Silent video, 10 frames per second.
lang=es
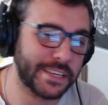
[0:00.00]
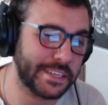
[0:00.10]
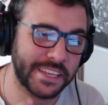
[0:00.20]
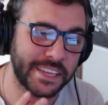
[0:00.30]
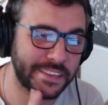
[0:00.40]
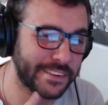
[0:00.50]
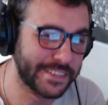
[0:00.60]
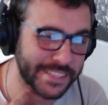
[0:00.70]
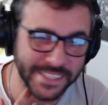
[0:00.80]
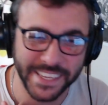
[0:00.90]
ya seguiré con
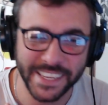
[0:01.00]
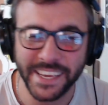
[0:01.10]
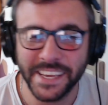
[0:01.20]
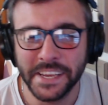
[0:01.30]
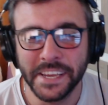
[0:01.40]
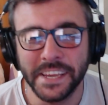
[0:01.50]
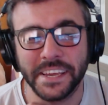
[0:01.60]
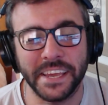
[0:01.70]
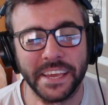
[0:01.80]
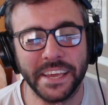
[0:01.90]
esa serie.
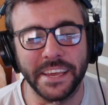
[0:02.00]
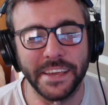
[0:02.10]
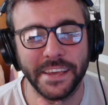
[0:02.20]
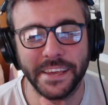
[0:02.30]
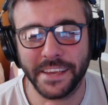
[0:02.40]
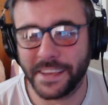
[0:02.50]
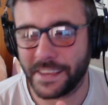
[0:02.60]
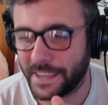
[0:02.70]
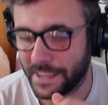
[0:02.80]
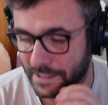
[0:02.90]
Eh,
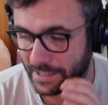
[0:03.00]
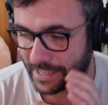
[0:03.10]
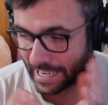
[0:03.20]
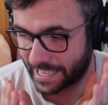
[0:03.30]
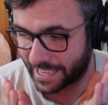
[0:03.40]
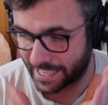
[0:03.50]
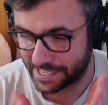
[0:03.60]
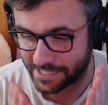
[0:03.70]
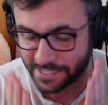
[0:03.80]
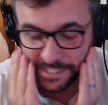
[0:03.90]
el Darkest
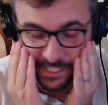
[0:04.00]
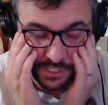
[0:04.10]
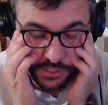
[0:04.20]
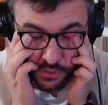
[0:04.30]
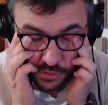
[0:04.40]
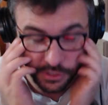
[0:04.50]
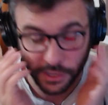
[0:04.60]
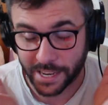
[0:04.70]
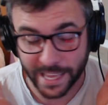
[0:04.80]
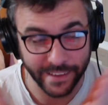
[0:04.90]
Dungeon, si yo no
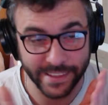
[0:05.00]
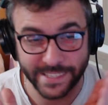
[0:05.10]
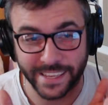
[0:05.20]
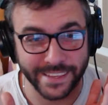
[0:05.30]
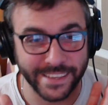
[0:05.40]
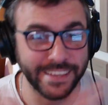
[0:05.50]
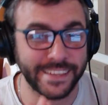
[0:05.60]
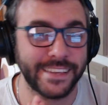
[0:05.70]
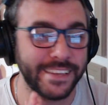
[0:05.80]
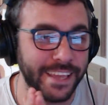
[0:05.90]
estoy con la cabeza
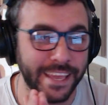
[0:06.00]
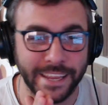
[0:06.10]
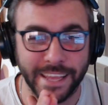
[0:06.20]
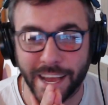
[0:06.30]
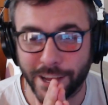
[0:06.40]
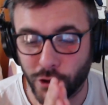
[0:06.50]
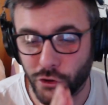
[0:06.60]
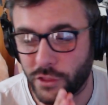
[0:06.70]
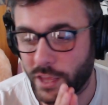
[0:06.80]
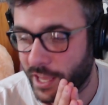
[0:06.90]
eh,
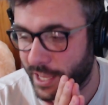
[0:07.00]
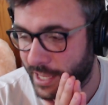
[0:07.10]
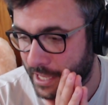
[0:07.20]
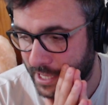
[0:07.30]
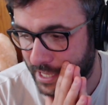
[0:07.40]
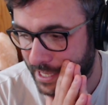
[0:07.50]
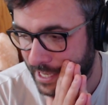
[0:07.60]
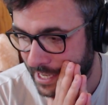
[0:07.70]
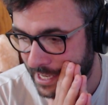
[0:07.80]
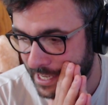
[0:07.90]
acorde y
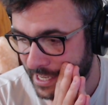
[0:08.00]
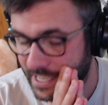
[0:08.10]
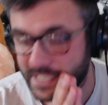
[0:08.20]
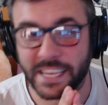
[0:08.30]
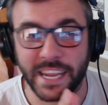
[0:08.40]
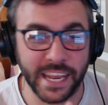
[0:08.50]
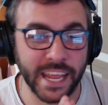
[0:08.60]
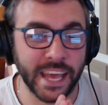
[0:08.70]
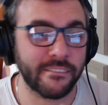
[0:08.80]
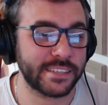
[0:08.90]
y
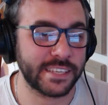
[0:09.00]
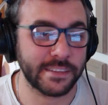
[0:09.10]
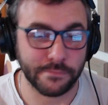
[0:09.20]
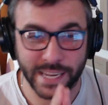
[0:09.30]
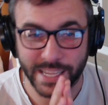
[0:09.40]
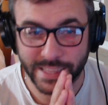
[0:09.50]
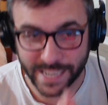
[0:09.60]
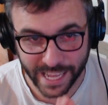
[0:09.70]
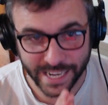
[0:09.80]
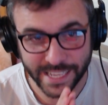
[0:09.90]
Serena va a ser para
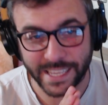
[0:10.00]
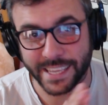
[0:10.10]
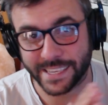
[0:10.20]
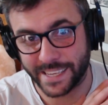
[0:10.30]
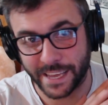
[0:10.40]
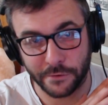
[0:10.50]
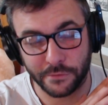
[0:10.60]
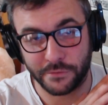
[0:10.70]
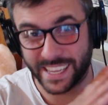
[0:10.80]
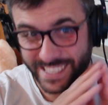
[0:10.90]
entrar y que sea
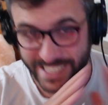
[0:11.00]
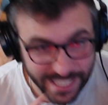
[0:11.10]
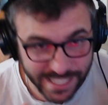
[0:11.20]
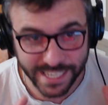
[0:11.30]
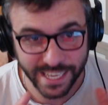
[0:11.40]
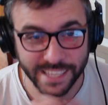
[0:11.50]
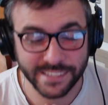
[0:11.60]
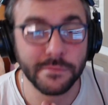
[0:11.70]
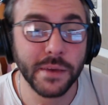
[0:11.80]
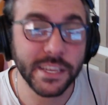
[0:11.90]
fatídica.
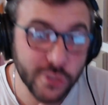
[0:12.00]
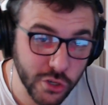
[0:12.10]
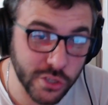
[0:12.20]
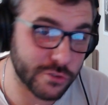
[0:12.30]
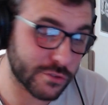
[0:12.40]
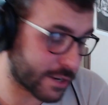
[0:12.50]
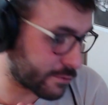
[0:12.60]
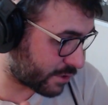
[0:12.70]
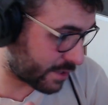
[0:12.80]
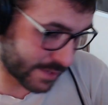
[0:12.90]
Encima estoy contra
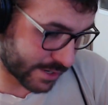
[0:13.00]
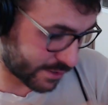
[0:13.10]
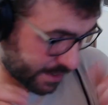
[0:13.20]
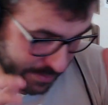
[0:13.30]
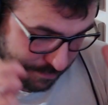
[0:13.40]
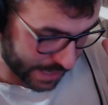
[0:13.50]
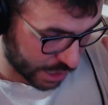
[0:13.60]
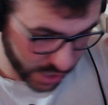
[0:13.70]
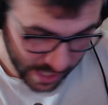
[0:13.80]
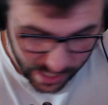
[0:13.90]
uno de los
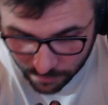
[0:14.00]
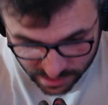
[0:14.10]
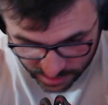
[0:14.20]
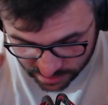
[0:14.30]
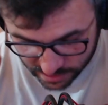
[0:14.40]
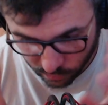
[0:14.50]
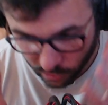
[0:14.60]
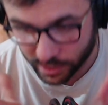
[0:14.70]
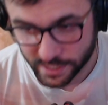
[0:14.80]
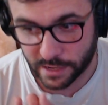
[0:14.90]
peores nemes y ese
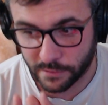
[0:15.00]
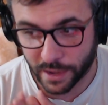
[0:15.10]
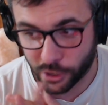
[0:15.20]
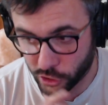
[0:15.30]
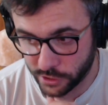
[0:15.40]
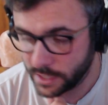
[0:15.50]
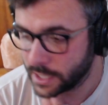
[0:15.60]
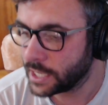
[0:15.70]
juego, que es el varón,